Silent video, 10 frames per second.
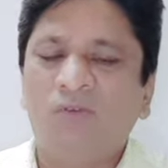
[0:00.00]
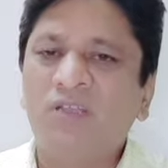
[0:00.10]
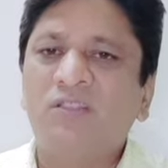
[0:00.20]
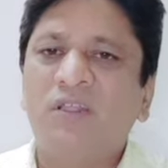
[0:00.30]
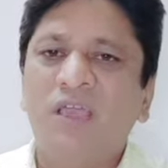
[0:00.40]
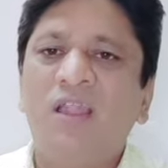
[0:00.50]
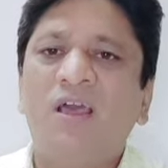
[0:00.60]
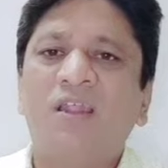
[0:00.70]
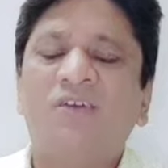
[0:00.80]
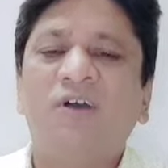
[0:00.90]
वक्त नहीं
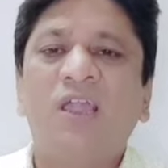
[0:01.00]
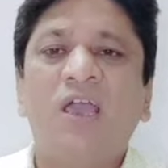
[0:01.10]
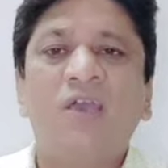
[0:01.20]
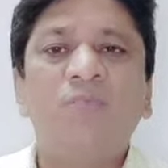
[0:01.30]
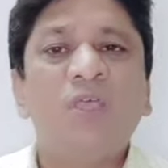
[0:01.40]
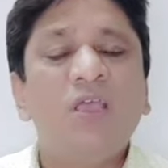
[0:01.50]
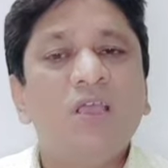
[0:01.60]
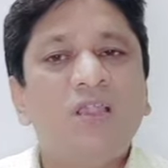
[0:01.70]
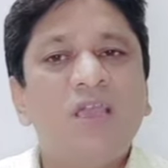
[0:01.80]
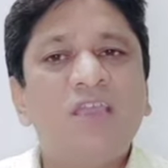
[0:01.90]
लगने वाला है
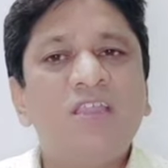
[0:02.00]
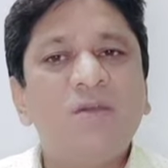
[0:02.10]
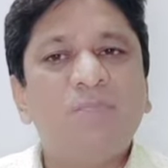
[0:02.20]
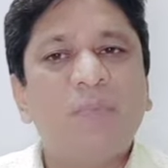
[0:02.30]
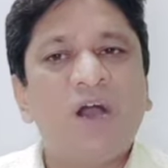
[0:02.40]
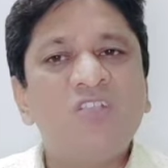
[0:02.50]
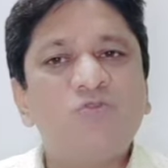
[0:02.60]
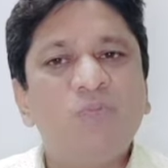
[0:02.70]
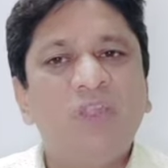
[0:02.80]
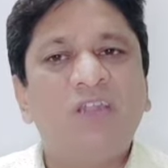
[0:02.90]
लेकिन ये
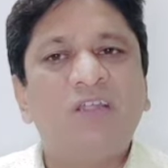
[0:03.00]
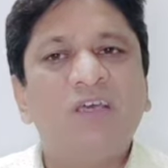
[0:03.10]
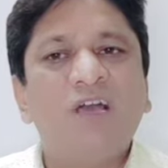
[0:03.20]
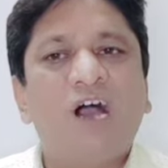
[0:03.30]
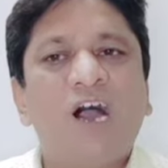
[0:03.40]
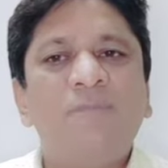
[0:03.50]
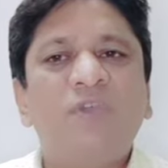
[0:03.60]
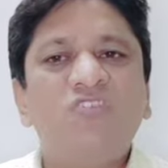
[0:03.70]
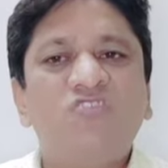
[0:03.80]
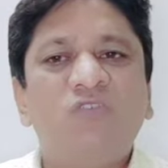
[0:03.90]
पाँच मिनट
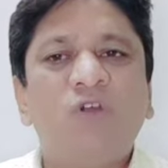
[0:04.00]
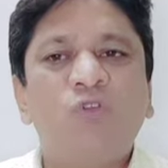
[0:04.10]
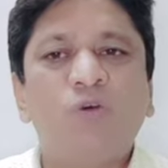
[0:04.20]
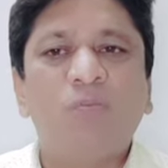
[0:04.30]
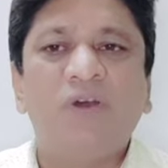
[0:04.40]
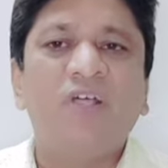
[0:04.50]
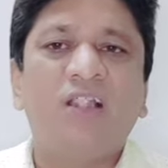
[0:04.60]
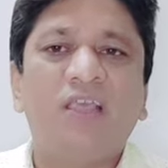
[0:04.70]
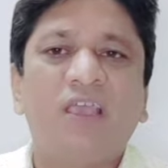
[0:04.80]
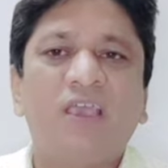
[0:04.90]
आपके जीवन को
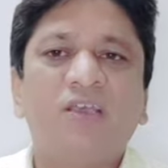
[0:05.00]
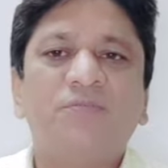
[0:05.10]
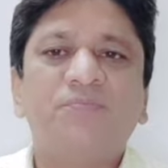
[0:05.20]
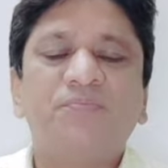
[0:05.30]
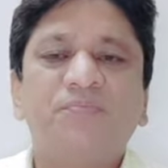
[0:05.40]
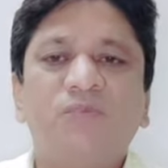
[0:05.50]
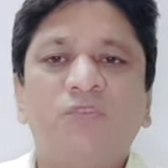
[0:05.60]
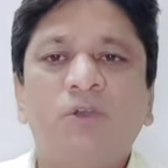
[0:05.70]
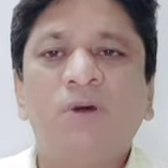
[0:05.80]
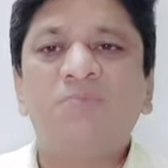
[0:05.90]
बदल देंगे
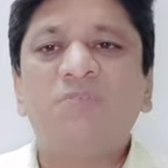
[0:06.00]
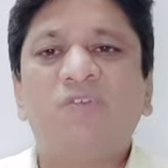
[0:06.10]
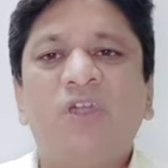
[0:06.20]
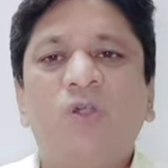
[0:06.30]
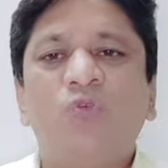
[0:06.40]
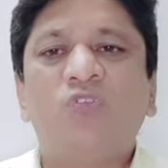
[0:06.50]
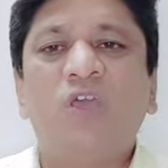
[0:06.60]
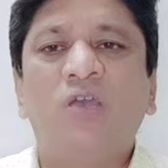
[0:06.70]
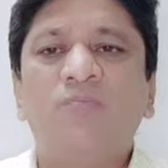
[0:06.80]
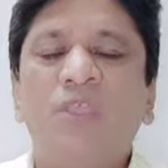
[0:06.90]
जब आप सवेरे उठते
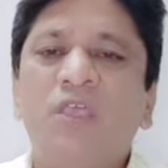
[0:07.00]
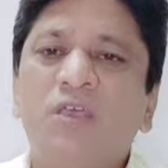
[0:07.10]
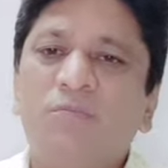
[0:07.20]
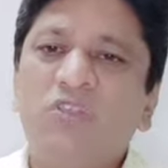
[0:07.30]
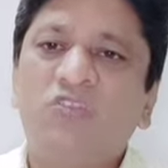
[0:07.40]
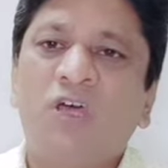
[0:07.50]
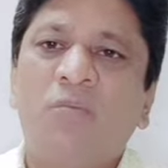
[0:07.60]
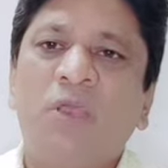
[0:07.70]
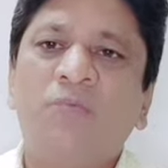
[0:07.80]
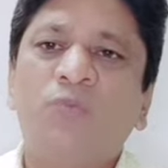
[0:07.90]
हैं बिस्तर
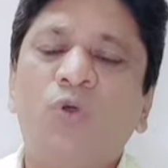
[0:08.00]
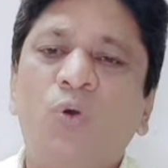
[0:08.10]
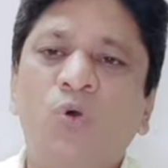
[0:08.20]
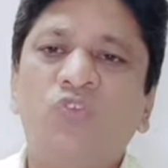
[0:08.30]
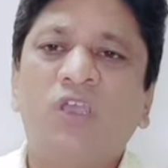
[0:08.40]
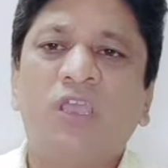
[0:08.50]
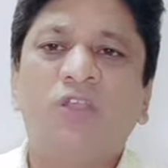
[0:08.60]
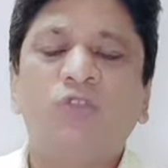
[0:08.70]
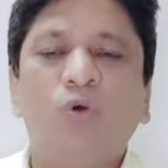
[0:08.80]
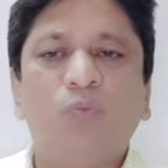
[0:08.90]
में तो हो सके
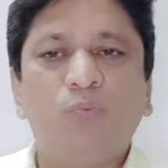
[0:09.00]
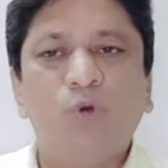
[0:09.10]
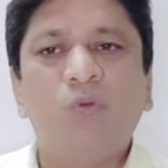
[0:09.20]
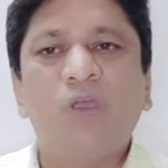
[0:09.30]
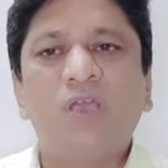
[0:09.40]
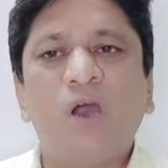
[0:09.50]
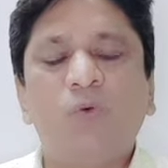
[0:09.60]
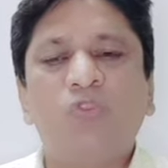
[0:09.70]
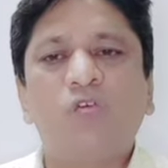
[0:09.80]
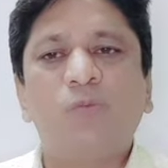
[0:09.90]
तो पूर्व या
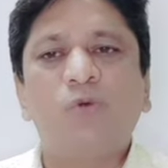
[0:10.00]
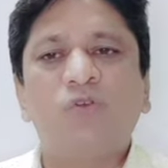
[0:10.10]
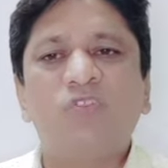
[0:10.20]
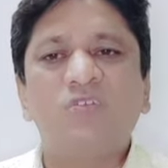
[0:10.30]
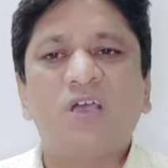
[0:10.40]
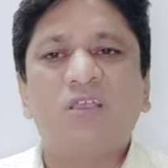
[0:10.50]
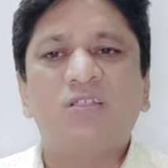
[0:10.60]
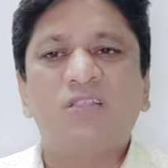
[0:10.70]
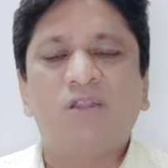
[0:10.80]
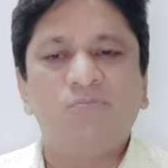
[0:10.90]
उत्तर पूर्व दिशा की
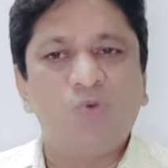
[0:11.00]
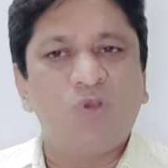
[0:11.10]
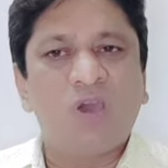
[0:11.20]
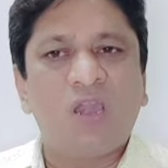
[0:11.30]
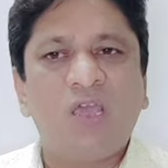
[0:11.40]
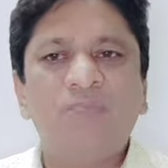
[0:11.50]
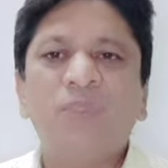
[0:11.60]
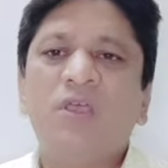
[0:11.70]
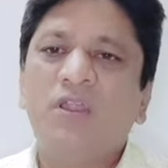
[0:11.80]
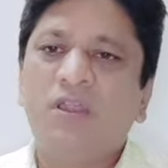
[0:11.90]
तरफ मुख कर लें
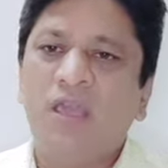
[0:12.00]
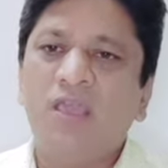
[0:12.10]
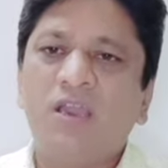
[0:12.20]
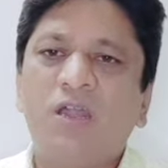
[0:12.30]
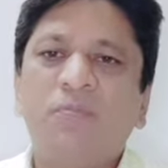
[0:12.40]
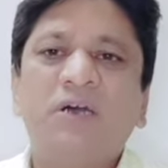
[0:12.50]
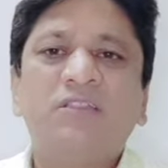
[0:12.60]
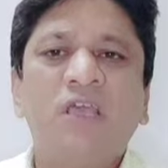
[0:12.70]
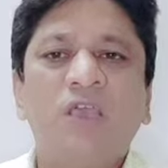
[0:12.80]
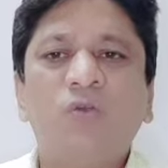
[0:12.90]
नहीं कर
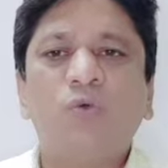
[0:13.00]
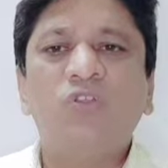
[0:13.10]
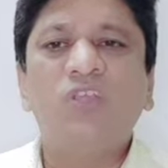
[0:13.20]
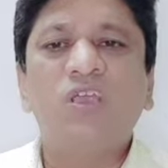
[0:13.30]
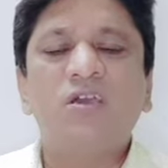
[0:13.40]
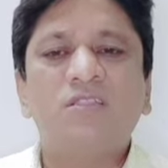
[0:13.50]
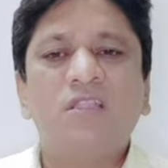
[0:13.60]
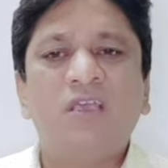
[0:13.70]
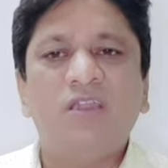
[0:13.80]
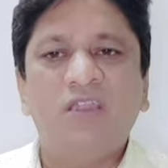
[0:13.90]
पाते हैं कोई दिक्कत
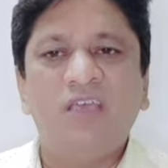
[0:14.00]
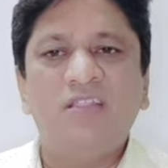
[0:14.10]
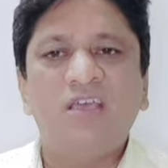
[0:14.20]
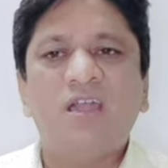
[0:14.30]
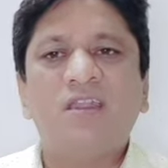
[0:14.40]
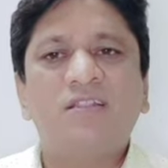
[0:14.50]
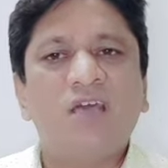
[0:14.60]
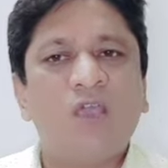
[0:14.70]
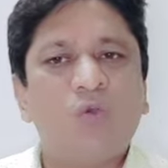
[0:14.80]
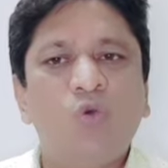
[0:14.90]
नहीं नहीं ध्यान
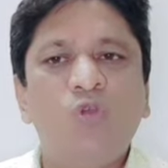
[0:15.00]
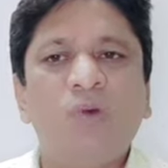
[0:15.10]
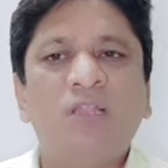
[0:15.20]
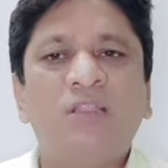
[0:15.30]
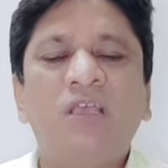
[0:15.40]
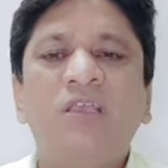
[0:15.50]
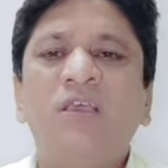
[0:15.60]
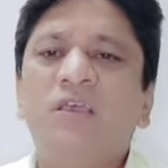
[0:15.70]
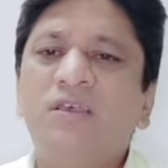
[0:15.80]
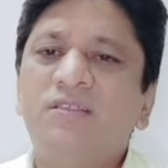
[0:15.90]
रहता है कोई बात नहीं
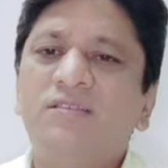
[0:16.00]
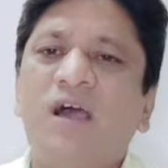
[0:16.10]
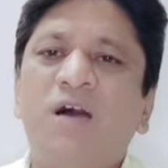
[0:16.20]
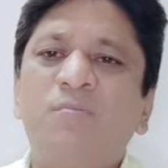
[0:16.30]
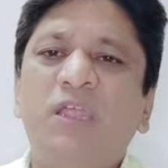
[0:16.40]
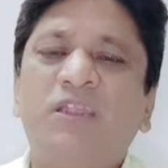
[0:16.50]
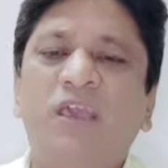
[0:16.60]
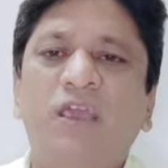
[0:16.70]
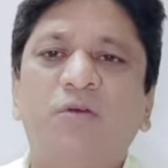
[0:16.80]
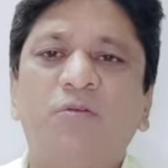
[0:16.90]
जहाँ बैठे
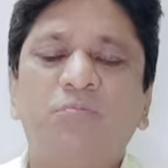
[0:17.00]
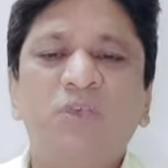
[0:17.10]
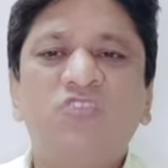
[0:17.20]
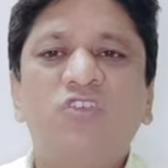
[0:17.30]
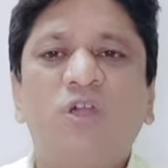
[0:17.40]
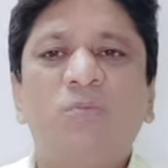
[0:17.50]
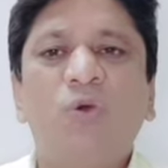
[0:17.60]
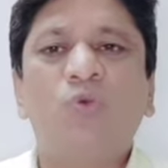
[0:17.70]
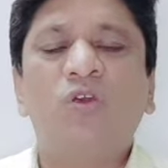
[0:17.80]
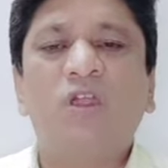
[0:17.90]
हैं बिस्तर में
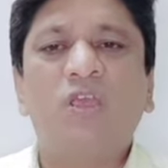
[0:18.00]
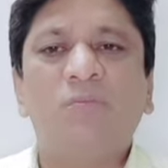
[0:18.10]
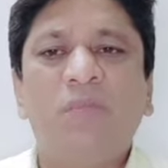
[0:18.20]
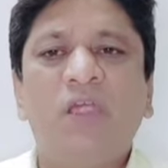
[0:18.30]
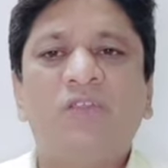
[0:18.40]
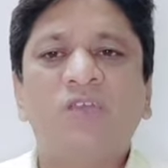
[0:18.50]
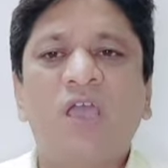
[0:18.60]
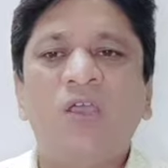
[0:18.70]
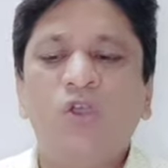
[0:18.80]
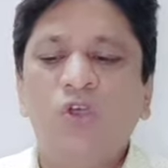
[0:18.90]
उठ करके बैठ
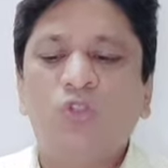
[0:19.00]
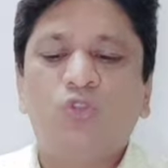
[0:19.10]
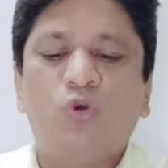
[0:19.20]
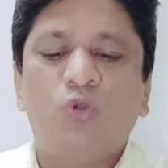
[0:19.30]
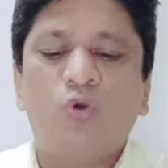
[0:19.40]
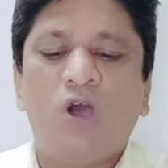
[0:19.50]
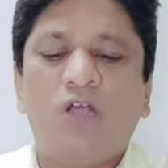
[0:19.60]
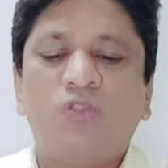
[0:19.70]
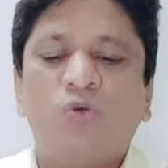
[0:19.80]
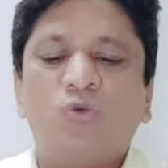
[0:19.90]
जाएं दोनों
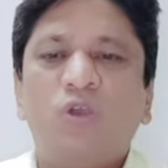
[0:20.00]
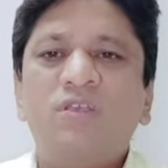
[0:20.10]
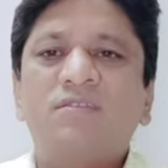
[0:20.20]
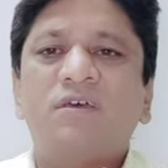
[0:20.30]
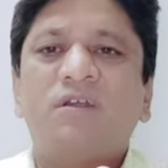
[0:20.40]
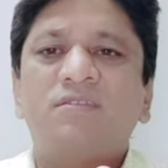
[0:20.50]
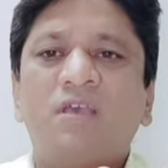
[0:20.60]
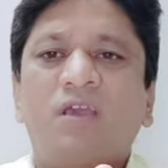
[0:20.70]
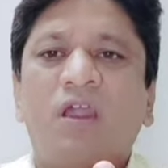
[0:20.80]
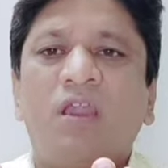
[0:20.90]
हाथों को इस तरह
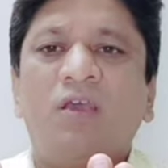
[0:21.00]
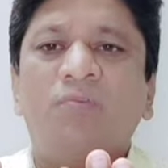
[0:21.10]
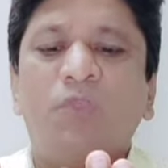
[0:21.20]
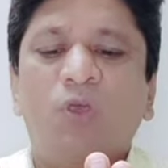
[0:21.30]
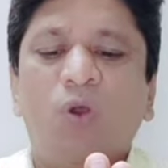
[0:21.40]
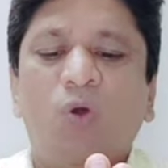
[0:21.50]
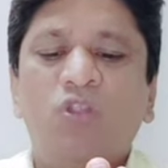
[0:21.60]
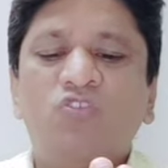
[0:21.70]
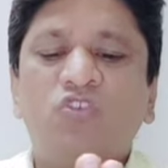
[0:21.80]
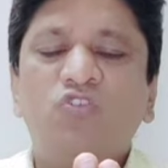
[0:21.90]
से कर लें और
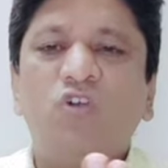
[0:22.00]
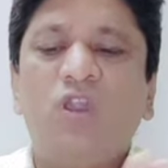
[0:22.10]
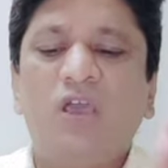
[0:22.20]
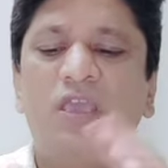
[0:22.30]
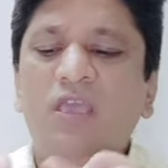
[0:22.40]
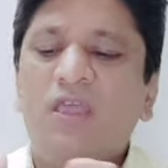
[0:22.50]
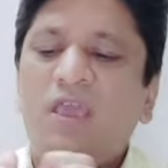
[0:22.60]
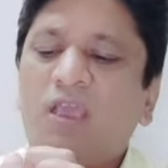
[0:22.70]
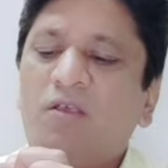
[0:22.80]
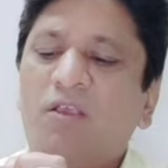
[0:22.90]
इसकी जो लकीरें
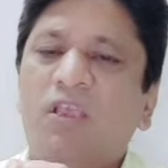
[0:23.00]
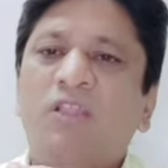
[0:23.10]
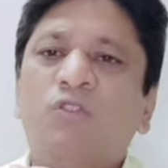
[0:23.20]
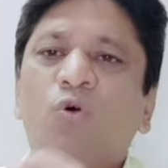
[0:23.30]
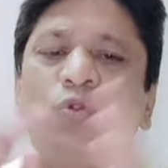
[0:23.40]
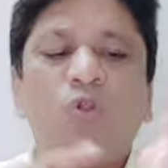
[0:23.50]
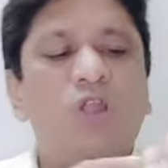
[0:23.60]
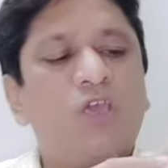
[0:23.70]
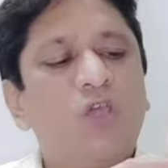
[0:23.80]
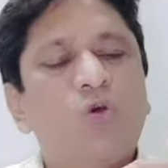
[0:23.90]
हैं इन दोनों
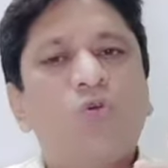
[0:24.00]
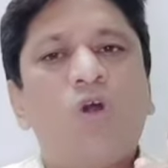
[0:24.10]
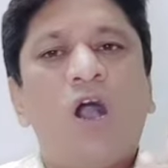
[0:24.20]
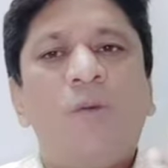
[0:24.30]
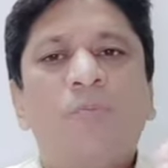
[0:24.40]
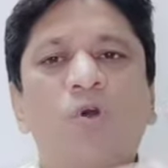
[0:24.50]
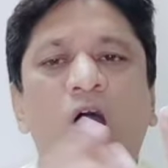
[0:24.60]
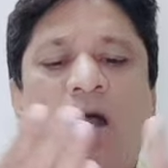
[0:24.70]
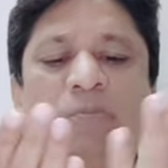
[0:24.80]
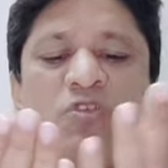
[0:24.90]
लकीरों को आपको
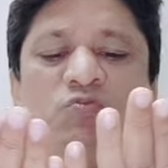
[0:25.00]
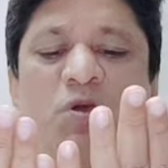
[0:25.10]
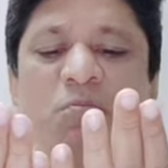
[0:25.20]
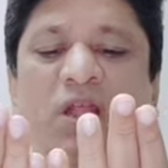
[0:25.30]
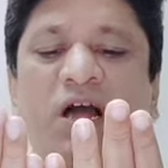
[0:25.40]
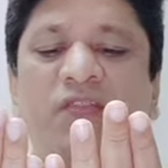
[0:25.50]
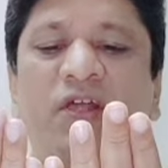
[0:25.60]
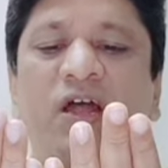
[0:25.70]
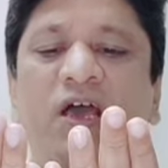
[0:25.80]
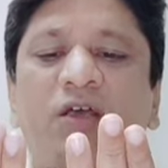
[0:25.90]
आपस में मिला
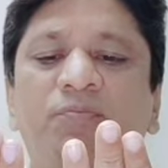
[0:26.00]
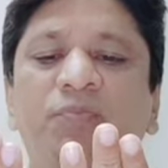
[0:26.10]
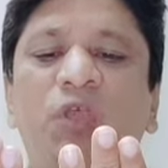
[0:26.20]
देना है